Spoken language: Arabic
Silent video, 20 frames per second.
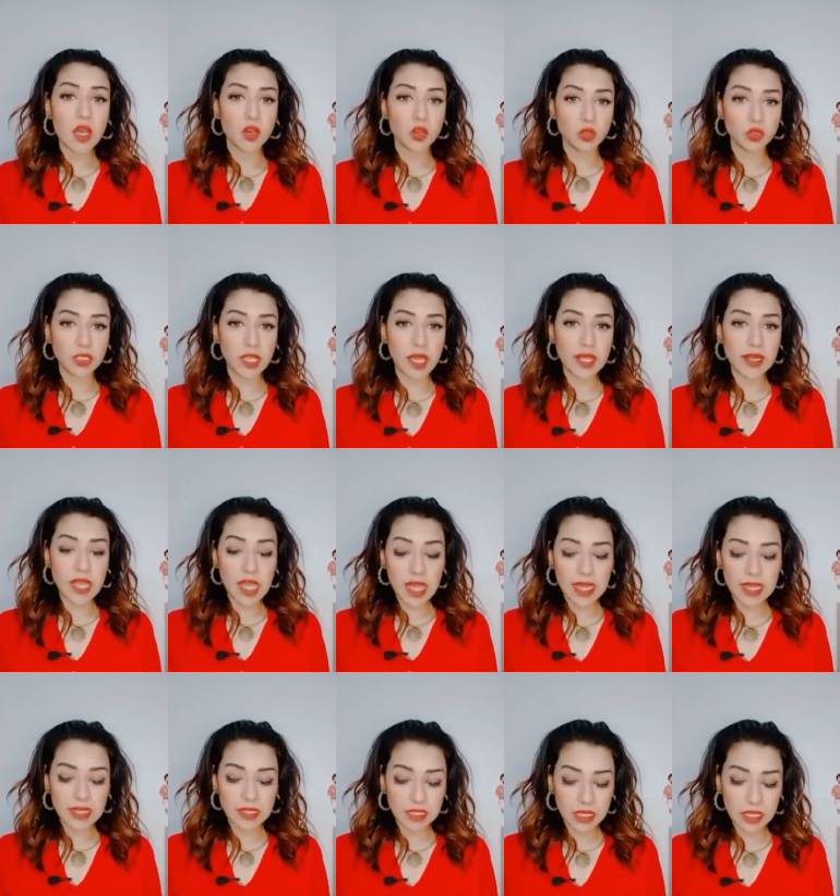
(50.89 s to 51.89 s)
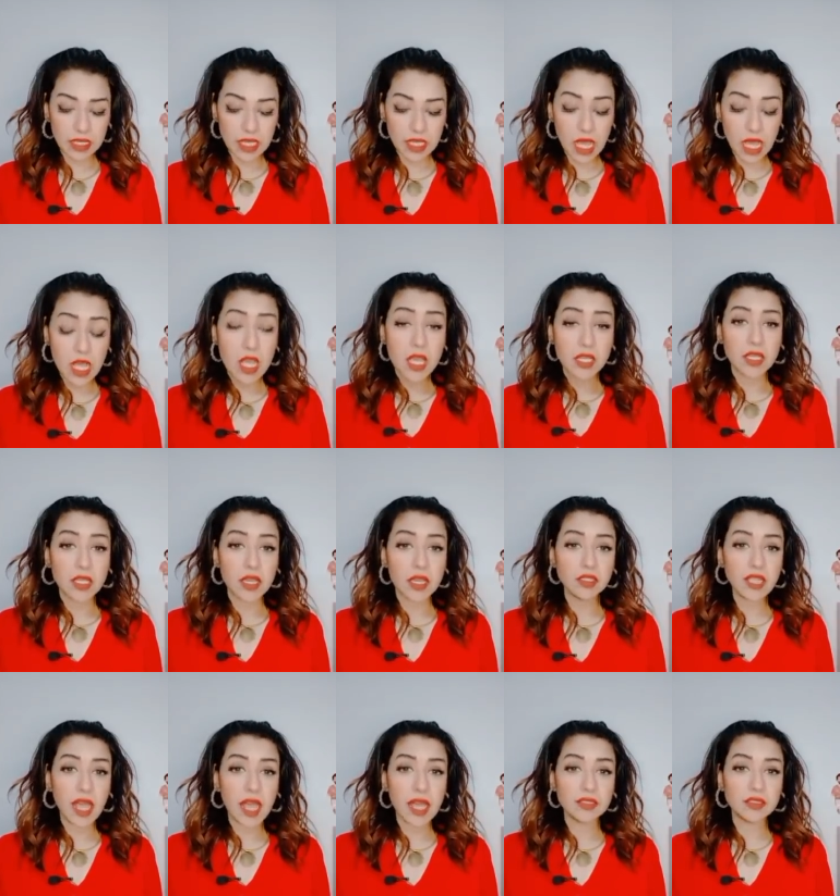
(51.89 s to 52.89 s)
روتانا خليجيه يا
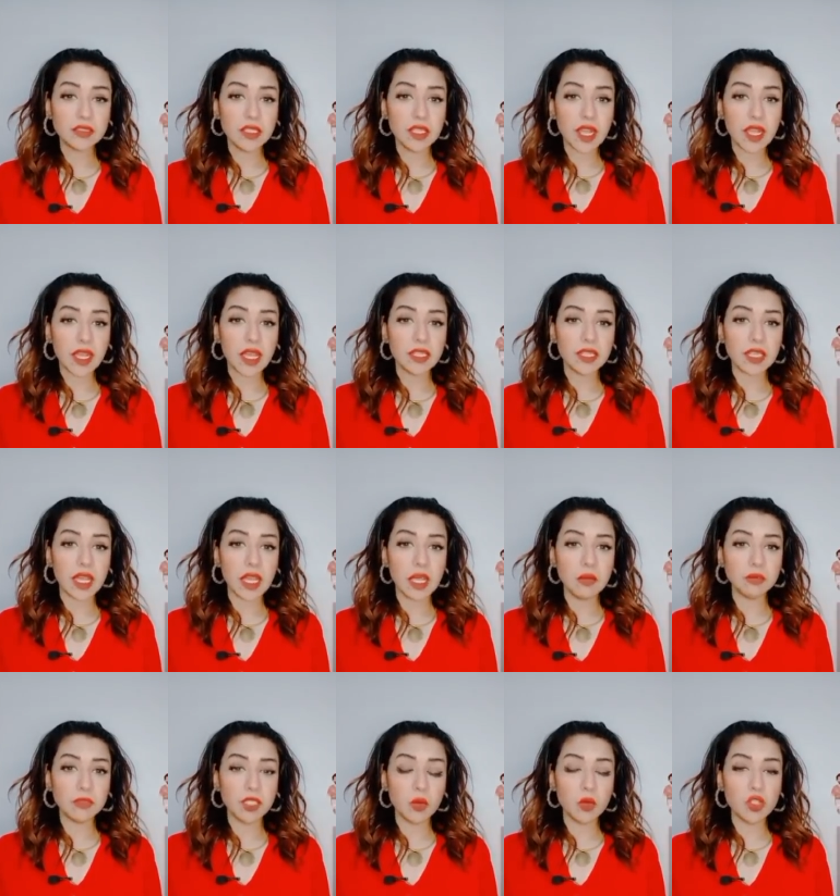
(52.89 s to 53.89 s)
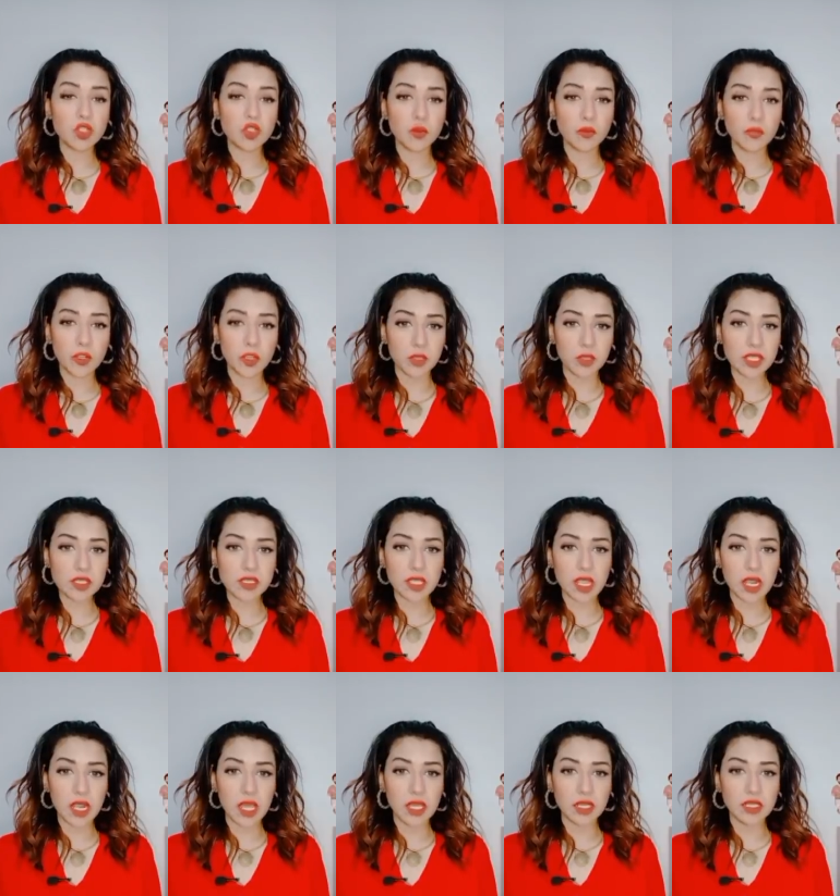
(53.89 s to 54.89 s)
ريت حد يراجع الكلام ده ويشوف اللي
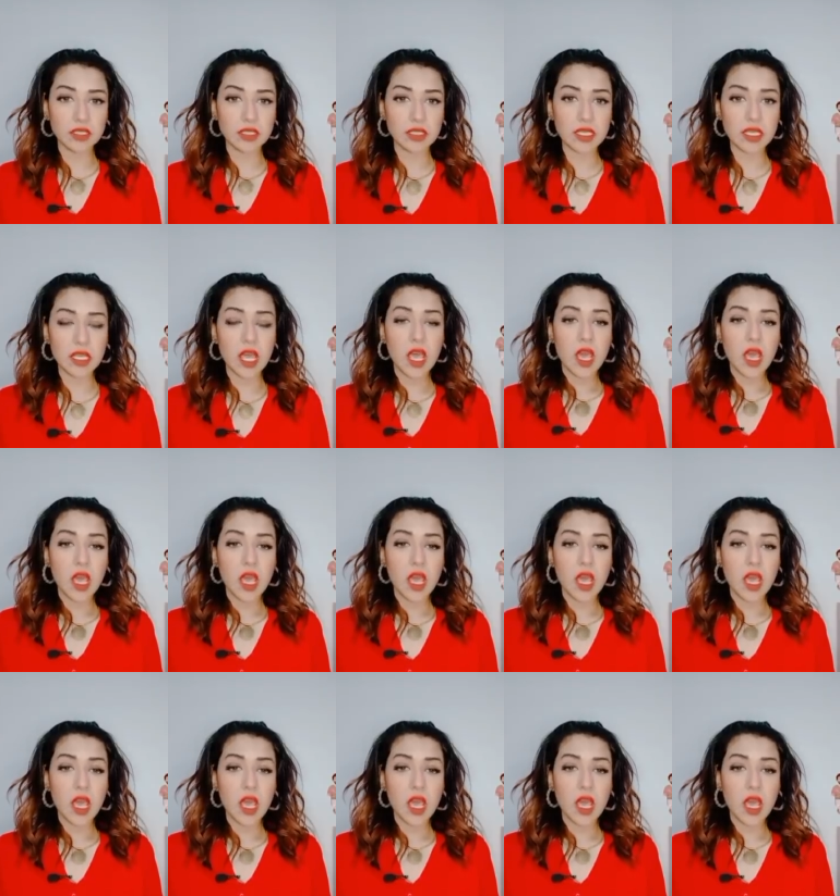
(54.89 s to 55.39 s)
بيحصل لان دي